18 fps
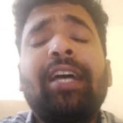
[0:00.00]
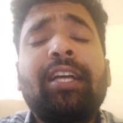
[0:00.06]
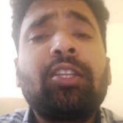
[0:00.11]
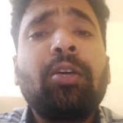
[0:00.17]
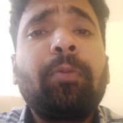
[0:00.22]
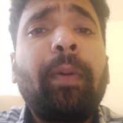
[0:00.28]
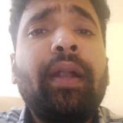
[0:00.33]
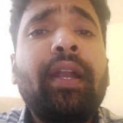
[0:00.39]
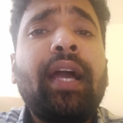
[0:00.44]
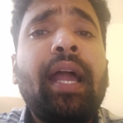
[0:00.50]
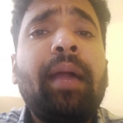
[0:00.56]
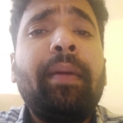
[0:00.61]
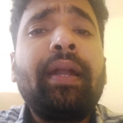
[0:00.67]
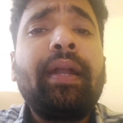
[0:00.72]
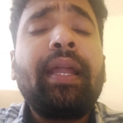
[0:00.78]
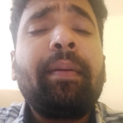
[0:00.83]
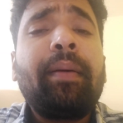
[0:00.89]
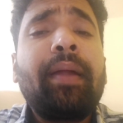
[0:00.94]
దాంతోపాటుగా
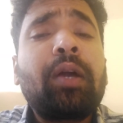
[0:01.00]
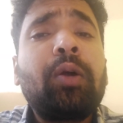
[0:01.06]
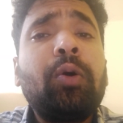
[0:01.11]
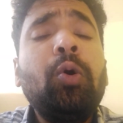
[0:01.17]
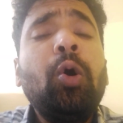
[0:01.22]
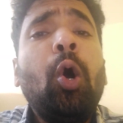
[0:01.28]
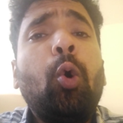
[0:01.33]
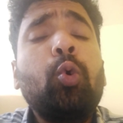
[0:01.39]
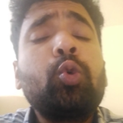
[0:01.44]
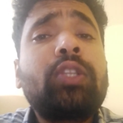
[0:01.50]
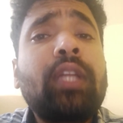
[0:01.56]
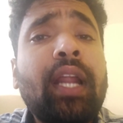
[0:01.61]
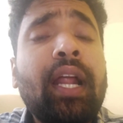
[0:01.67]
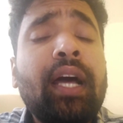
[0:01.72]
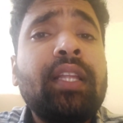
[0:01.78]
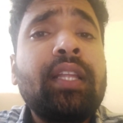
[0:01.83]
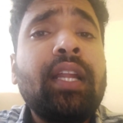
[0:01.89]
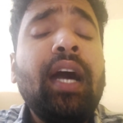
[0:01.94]
ఏమంటే మనకు
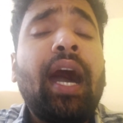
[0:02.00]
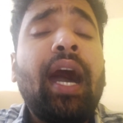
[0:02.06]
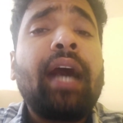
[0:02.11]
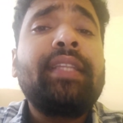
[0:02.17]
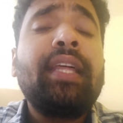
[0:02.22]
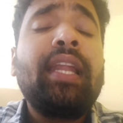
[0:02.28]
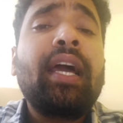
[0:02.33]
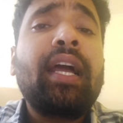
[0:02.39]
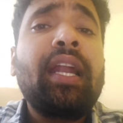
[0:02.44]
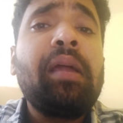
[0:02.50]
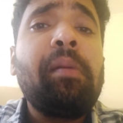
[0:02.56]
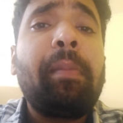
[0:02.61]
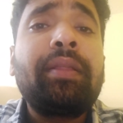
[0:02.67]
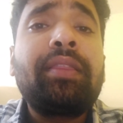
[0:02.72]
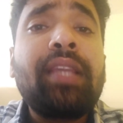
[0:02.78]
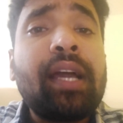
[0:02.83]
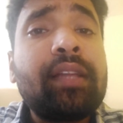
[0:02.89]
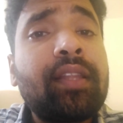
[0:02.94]
ఉత్తరాంధ్ర అదేలాగానే
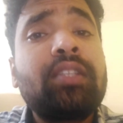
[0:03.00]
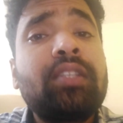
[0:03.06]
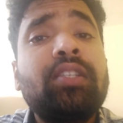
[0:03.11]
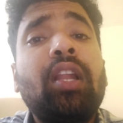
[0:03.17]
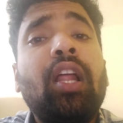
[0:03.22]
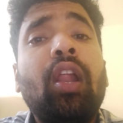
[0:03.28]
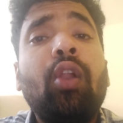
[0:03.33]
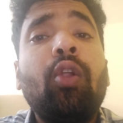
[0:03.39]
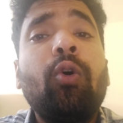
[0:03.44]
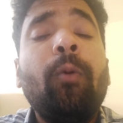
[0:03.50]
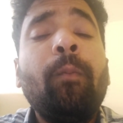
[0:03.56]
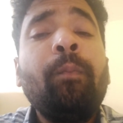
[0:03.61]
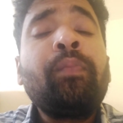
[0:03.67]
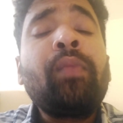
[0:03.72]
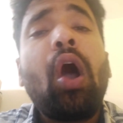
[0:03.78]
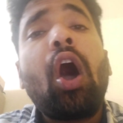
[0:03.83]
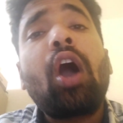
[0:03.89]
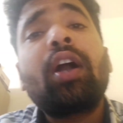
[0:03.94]
మధ్యాంధ్ర జిల్లాల్లో
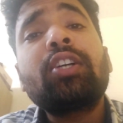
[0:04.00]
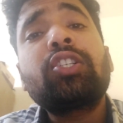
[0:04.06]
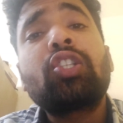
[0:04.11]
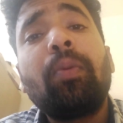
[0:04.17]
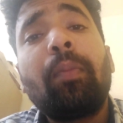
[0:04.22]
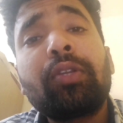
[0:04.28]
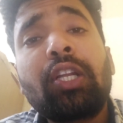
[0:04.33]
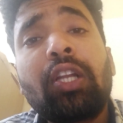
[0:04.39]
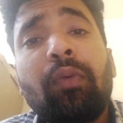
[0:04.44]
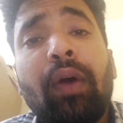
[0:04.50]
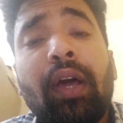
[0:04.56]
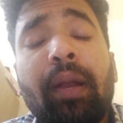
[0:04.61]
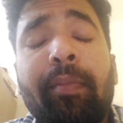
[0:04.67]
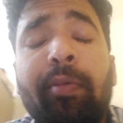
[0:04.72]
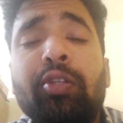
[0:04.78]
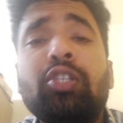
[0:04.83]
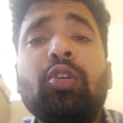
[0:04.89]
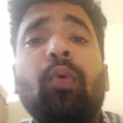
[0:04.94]
ఆగస్టు మొదటి
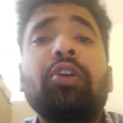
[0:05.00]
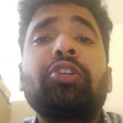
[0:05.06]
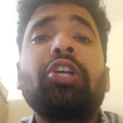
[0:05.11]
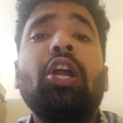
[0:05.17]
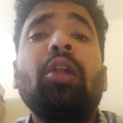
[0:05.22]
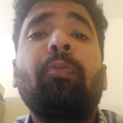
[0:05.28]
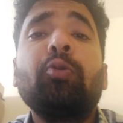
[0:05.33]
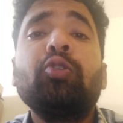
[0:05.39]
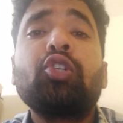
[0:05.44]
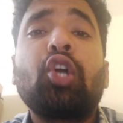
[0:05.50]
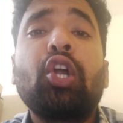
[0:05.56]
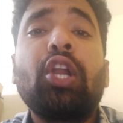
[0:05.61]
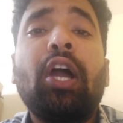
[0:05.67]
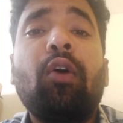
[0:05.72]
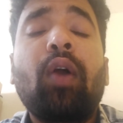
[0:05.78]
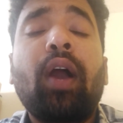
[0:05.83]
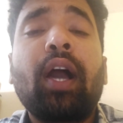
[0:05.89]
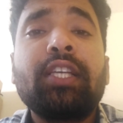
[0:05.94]
వారం నుంచి వర్షాలు పుంజుకునే
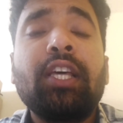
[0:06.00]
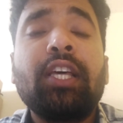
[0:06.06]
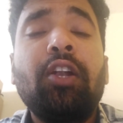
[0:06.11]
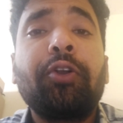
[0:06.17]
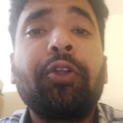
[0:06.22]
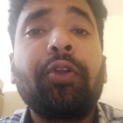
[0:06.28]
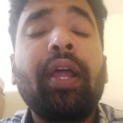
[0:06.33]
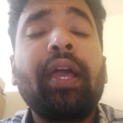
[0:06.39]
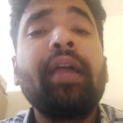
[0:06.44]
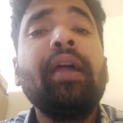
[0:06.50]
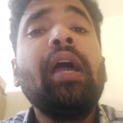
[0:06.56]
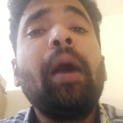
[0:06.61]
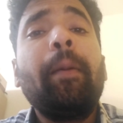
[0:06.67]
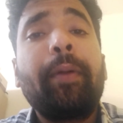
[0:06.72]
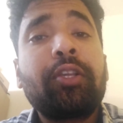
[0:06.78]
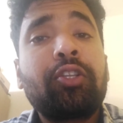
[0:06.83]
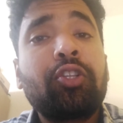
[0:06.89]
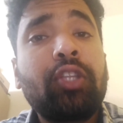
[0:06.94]
అవకాశాలు ఉంటున్నాయి
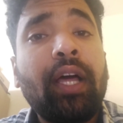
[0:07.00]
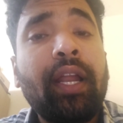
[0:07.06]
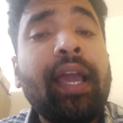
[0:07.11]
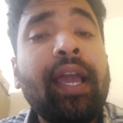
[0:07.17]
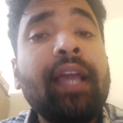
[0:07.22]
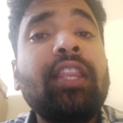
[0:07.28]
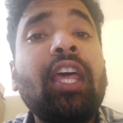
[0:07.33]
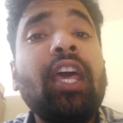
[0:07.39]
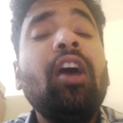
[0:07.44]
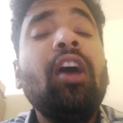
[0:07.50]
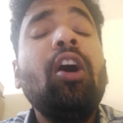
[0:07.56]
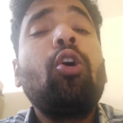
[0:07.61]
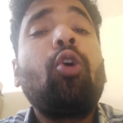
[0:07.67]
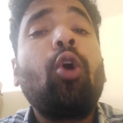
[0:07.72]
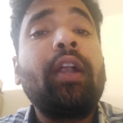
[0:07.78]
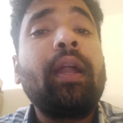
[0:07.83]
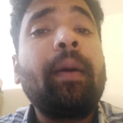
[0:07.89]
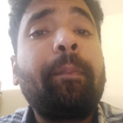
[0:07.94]
ప్రస్తుతానికైతే
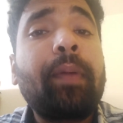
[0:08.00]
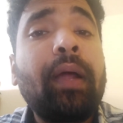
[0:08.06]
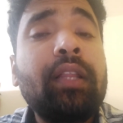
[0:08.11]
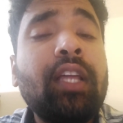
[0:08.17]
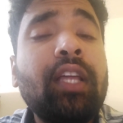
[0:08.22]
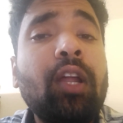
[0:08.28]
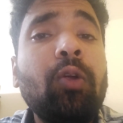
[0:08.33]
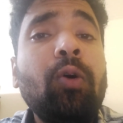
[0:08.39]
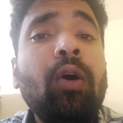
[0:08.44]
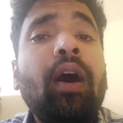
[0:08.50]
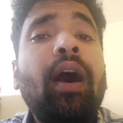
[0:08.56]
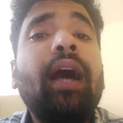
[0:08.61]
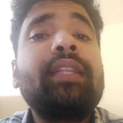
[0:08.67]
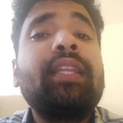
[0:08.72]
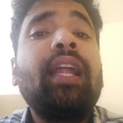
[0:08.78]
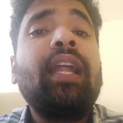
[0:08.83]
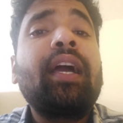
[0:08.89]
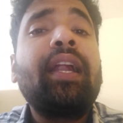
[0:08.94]
కొండ ప్రాంతాలు
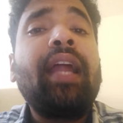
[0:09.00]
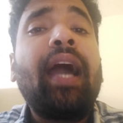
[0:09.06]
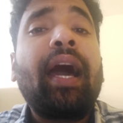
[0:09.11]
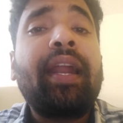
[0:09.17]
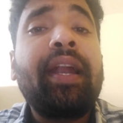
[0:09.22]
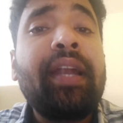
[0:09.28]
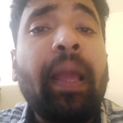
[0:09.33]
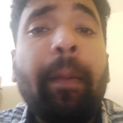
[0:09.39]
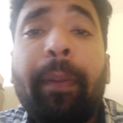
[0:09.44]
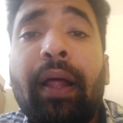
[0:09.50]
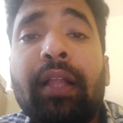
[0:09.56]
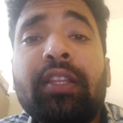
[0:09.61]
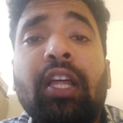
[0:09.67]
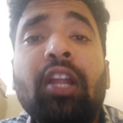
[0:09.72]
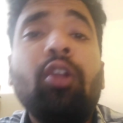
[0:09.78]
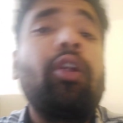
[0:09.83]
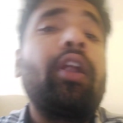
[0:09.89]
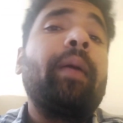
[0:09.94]
అదేలాగానే అరణ్య
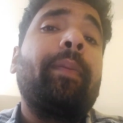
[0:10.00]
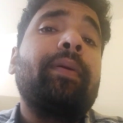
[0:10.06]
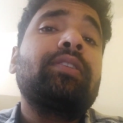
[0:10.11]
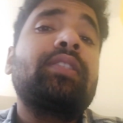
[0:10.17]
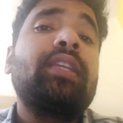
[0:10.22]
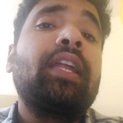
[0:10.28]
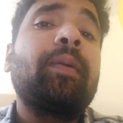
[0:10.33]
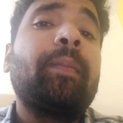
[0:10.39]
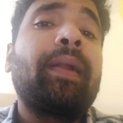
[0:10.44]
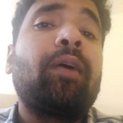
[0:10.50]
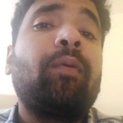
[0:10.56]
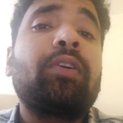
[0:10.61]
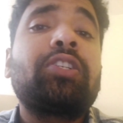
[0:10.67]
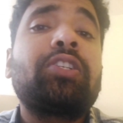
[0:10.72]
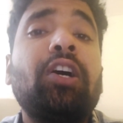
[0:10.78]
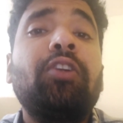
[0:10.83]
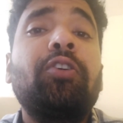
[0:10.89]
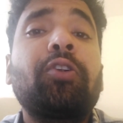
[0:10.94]
ప్రాంతాల్లోనే ప్రస్తుతానికి మనకు
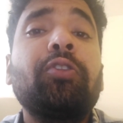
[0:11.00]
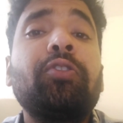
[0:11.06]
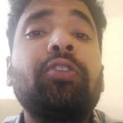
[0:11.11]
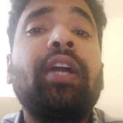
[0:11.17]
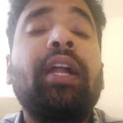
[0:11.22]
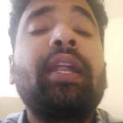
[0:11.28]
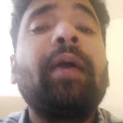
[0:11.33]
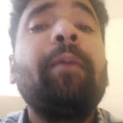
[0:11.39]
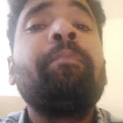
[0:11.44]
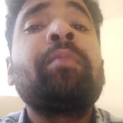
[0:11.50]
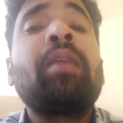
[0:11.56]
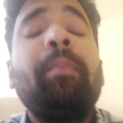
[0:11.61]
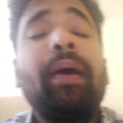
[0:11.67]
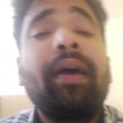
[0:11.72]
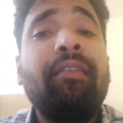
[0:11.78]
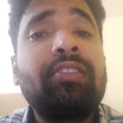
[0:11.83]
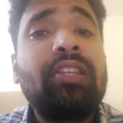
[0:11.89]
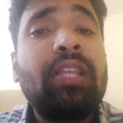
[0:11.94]
వర్షాలు ఉంటుంది అంటే
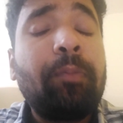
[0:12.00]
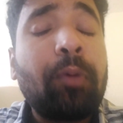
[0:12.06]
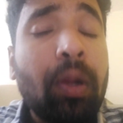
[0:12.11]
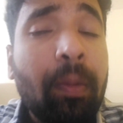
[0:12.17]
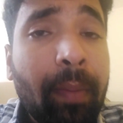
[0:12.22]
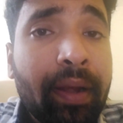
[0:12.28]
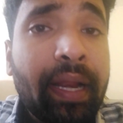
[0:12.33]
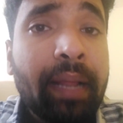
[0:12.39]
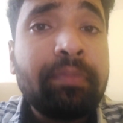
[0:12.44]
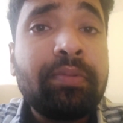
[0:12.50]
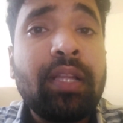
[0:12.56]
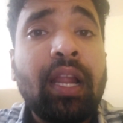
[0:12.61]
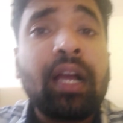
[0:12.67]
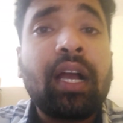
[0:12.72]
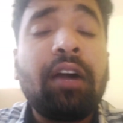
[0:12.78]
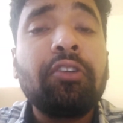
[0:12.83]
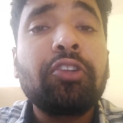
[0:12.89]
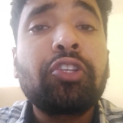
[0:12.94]
పార్వతీపురం మన్యం
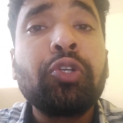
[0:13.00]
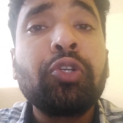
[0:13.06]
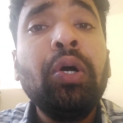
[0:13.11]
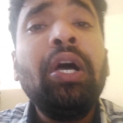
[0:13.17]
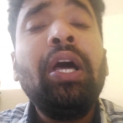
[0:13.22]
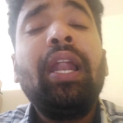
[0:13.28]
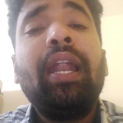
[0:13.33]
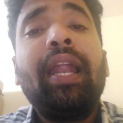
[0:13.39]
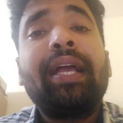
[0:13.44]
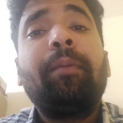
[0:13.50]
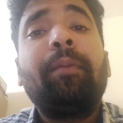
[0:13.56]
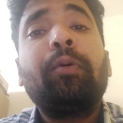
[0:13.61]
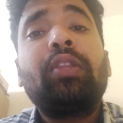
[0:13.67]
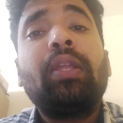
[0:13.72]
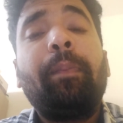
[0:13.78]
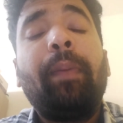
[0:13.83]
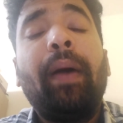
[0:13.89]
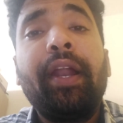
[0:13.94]
జిల్లా కావచ్చు
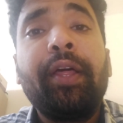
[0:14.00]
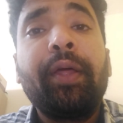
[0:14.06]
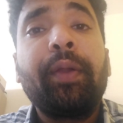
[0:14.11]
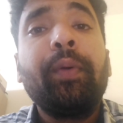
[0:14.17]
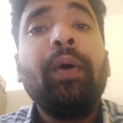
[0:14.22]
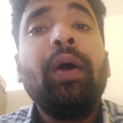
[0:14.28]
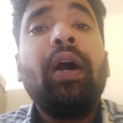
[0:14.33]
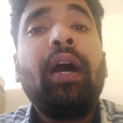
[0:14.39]
లేకపోతే పాడేరు